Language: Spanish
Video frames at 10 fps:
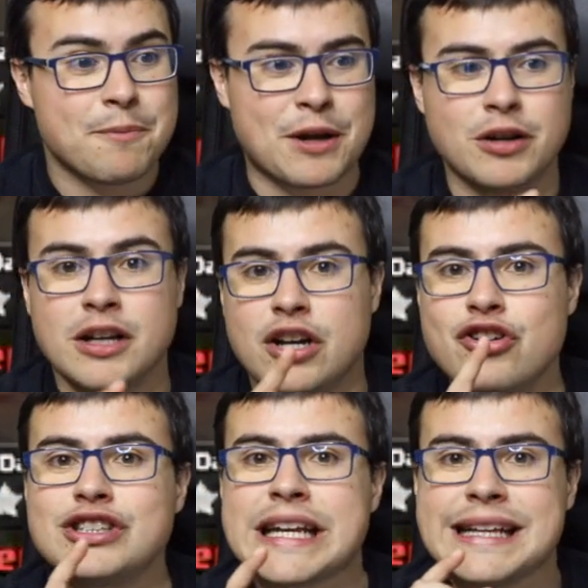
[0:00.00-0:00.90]
pero
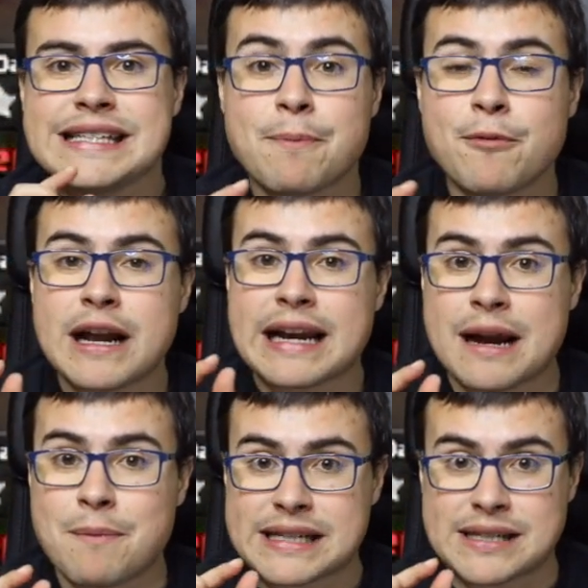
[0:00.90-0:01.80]
no tratéis de apurarla
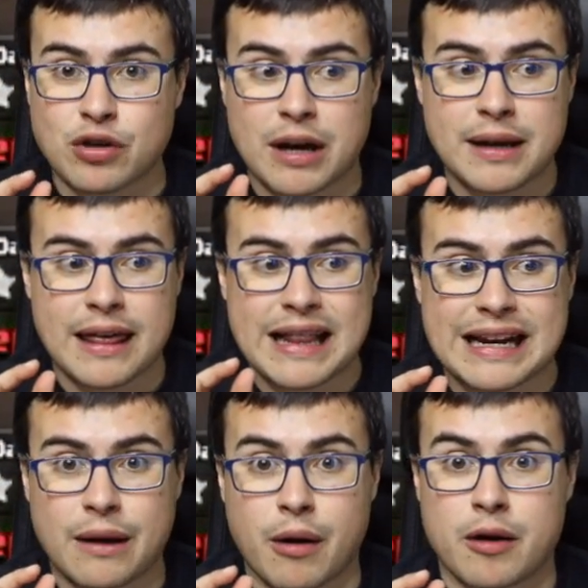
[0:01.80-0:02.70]
al máximo la habilidad
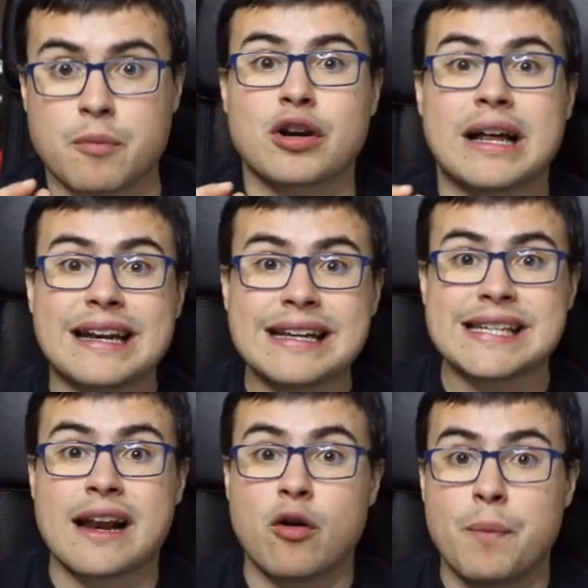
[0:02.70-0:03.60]
del rey bárbaro, porque el rey
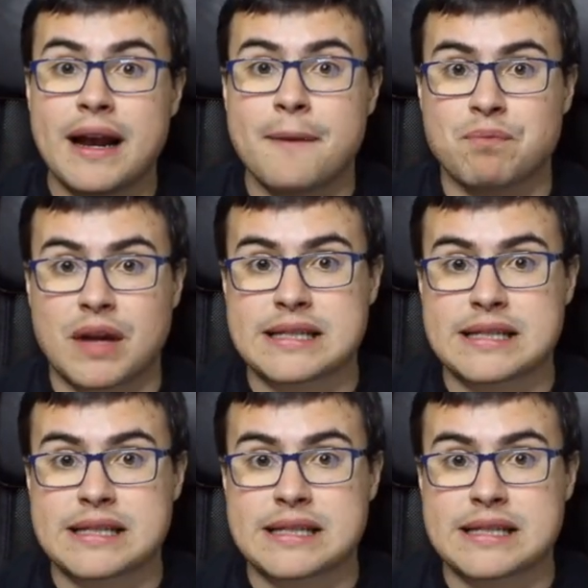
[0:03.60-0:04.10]
se recupera,